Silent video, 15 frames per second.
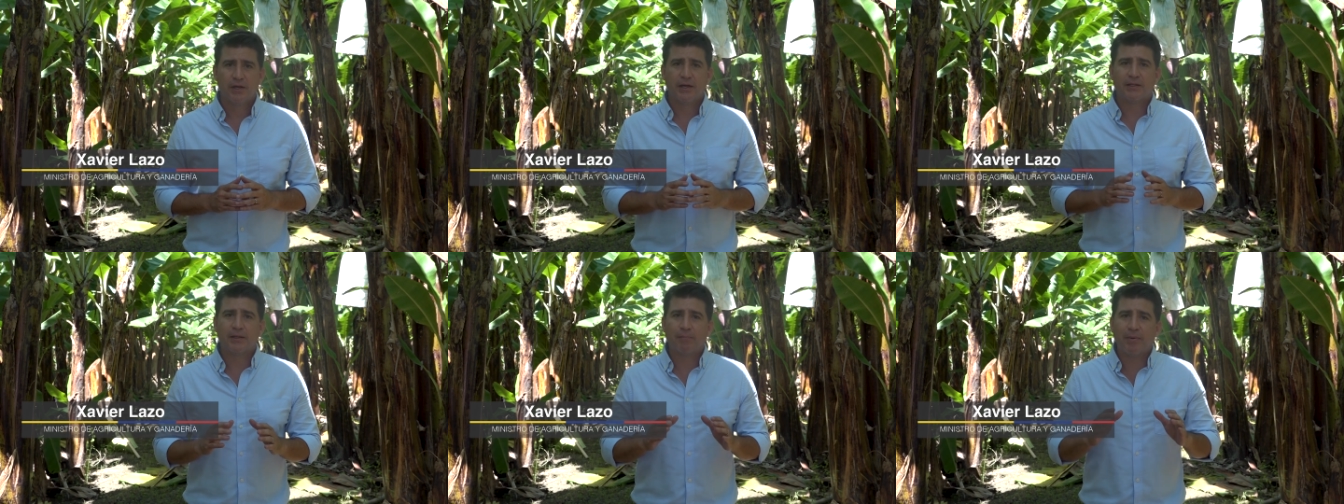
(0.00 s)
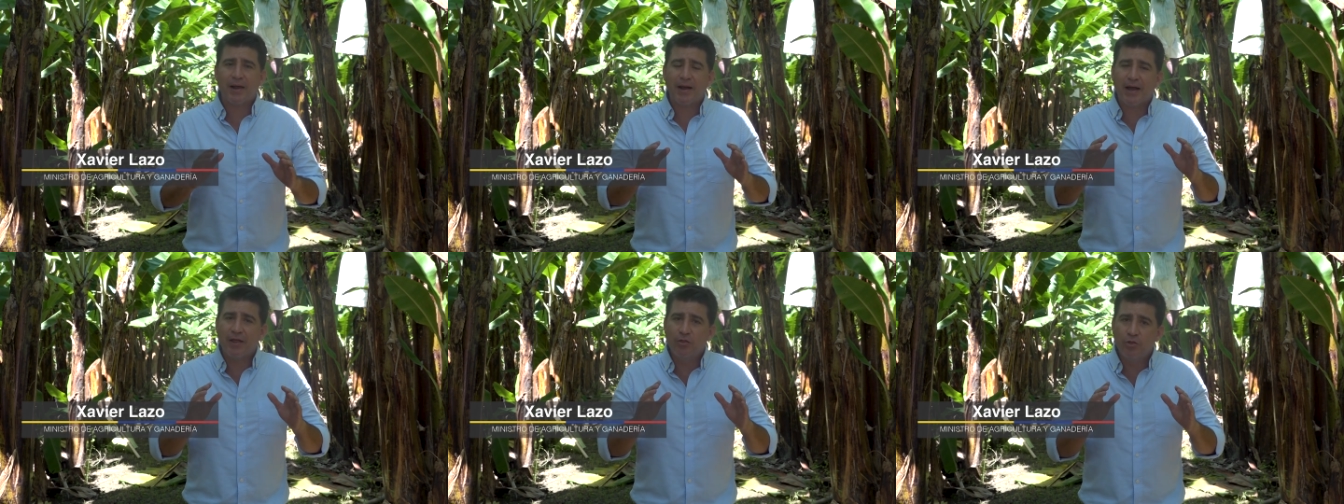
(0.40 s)
Esta
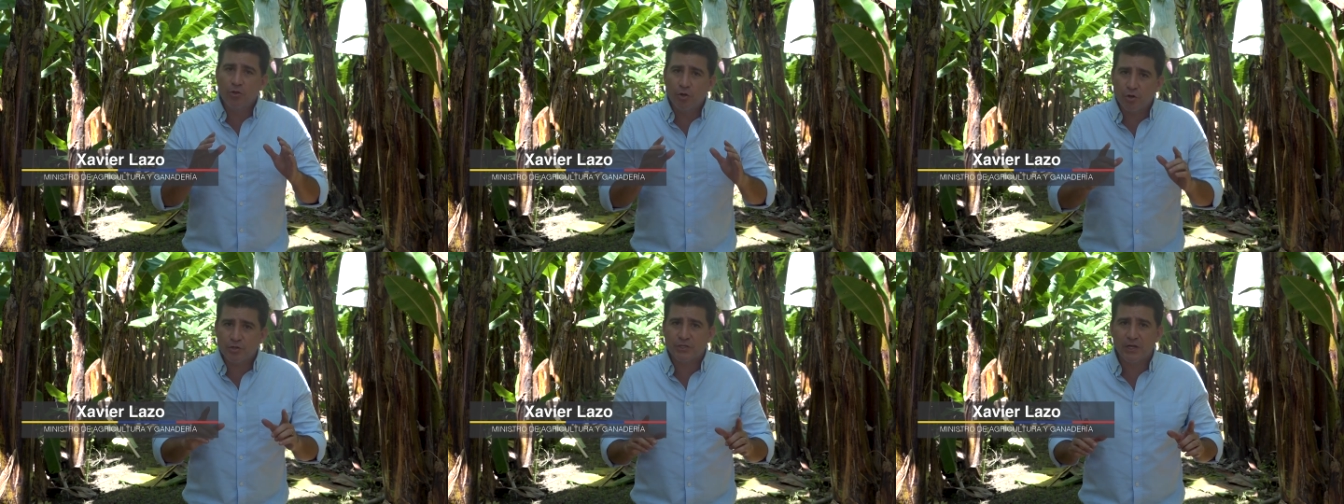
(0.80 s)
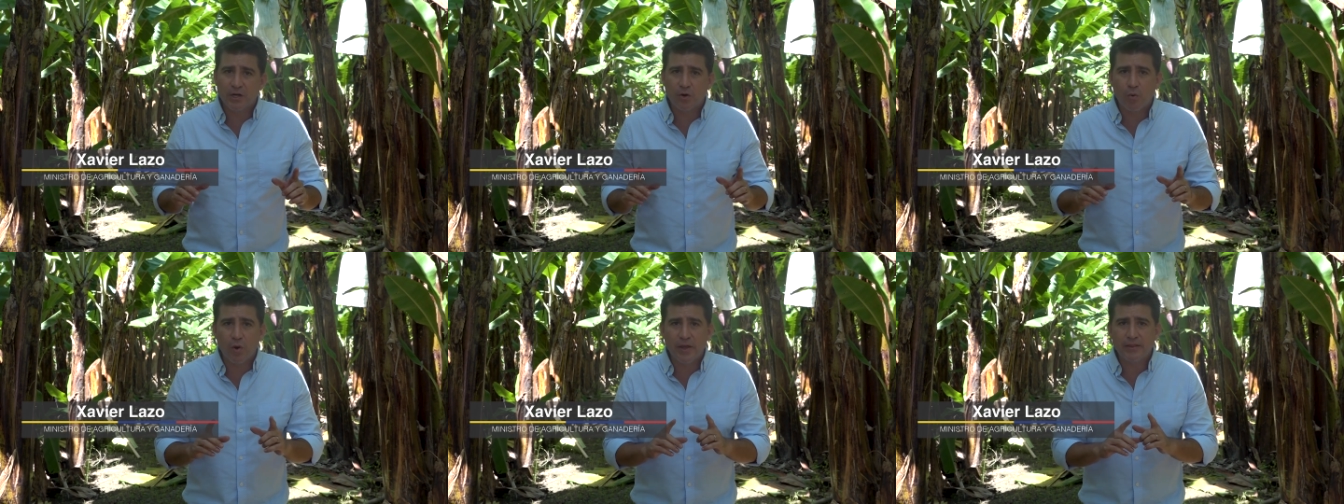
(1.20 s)
plaga no se
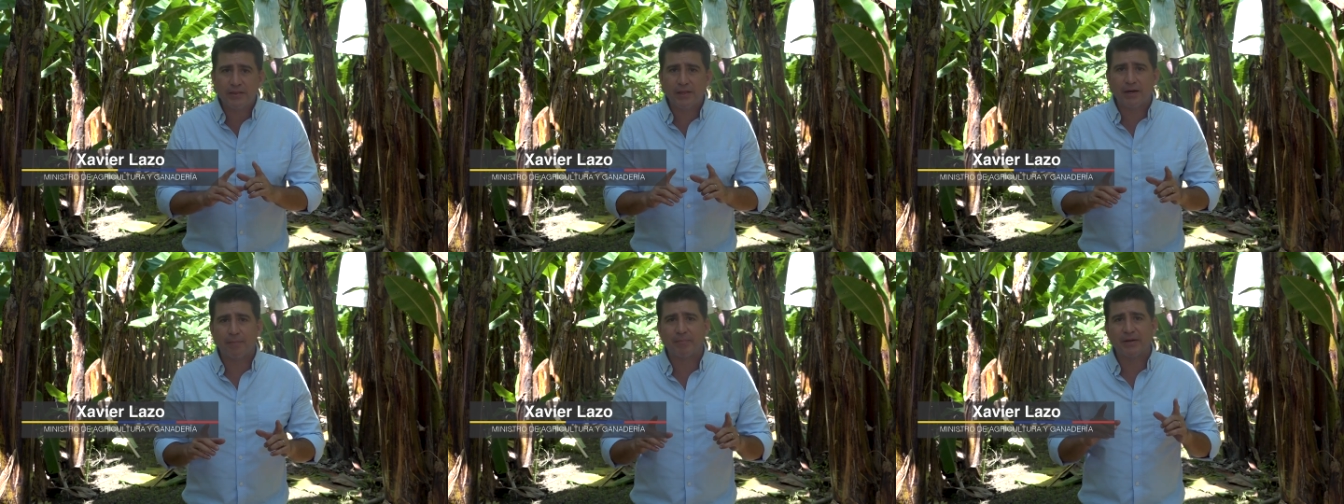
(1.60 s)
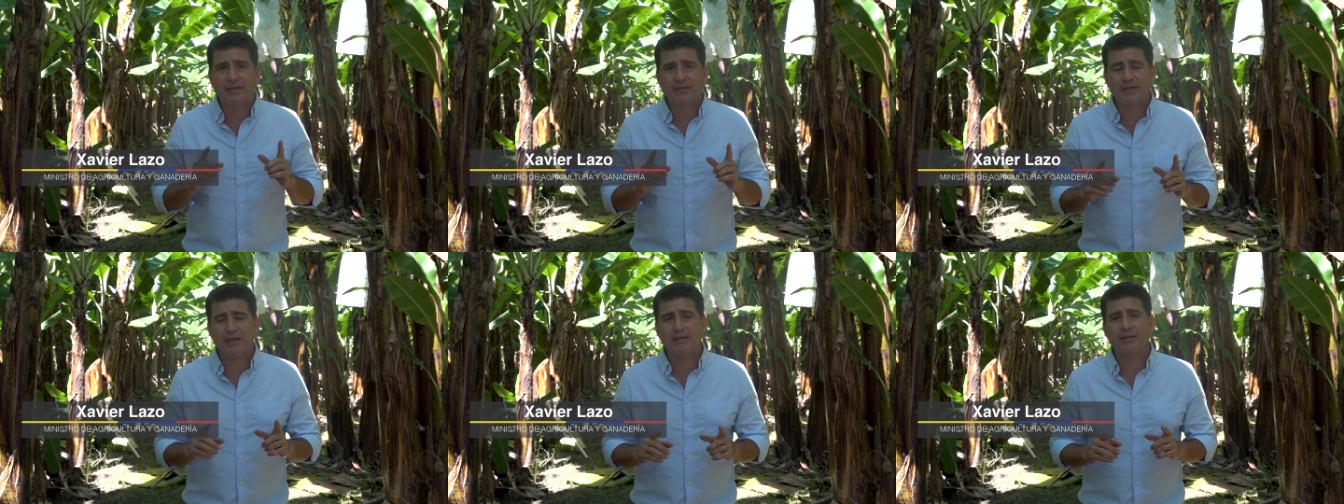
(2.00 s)
encuentra
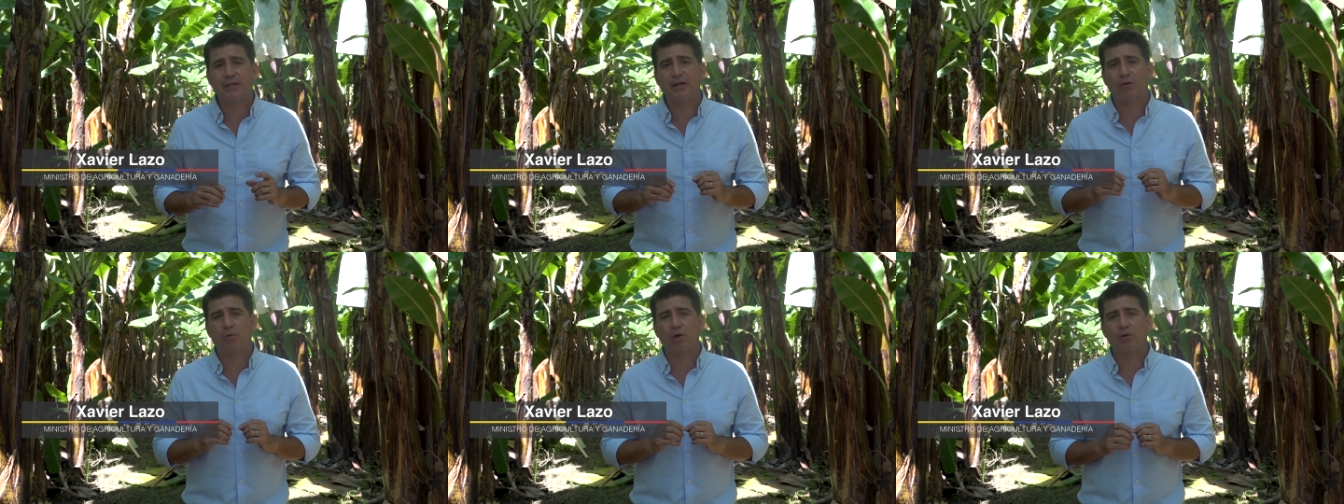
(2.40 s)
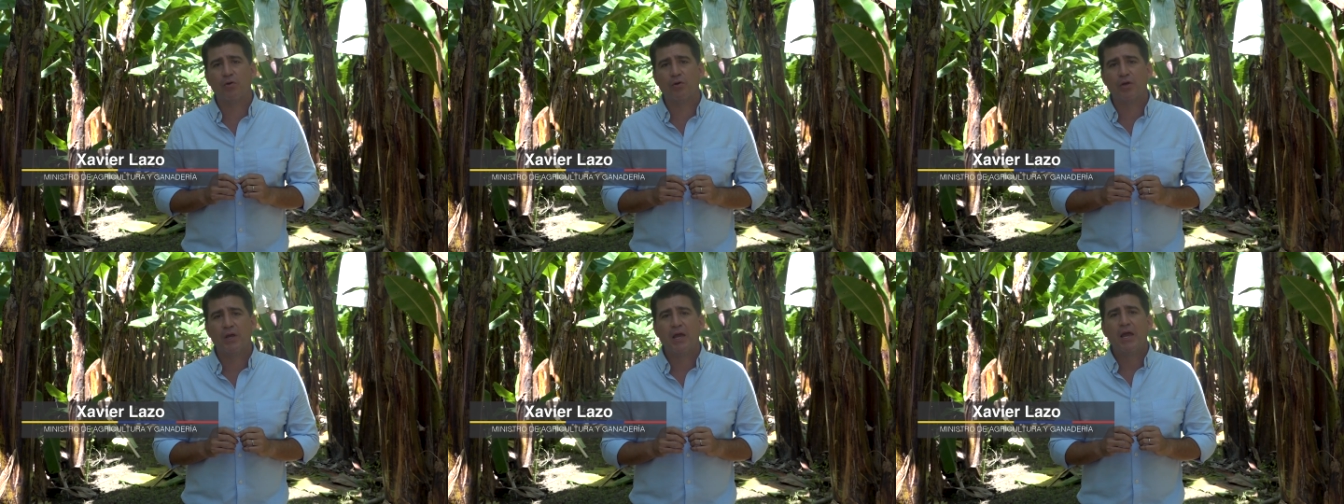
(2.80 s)
presente en Ecuador